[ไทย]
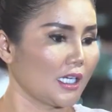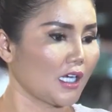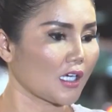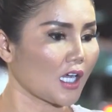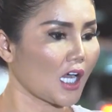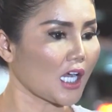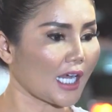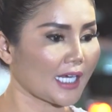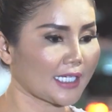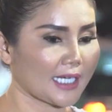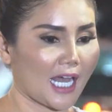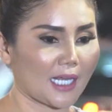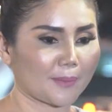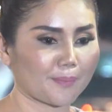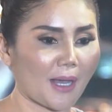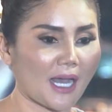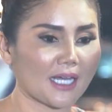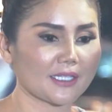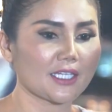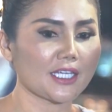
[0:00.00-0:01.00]
แล้วก็ขนาด
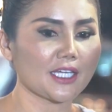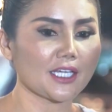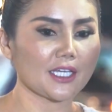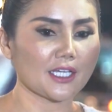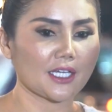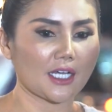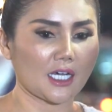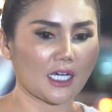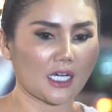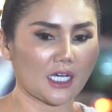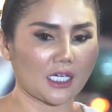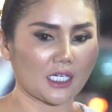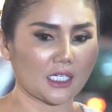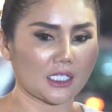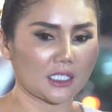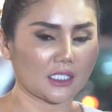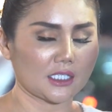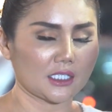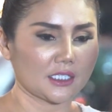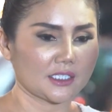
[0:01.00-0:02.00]
ปลาที่
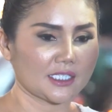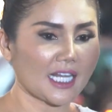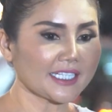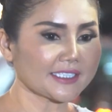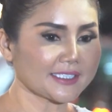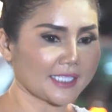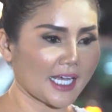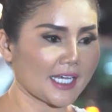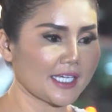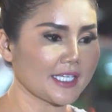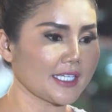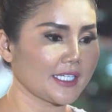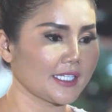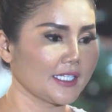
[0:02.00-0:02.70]
ได้ไซส์